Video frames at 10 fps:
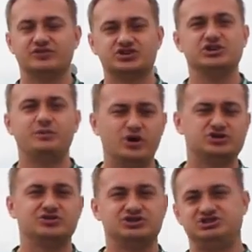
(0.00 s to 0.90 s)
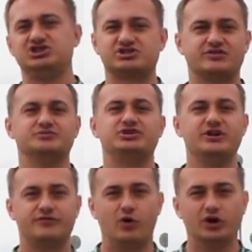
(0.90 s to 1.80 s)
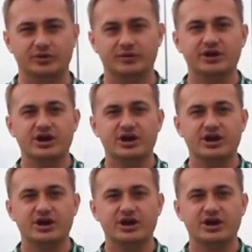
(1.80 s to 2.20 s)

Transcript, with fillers: Вы же не пользуетесь дисковым телефоном,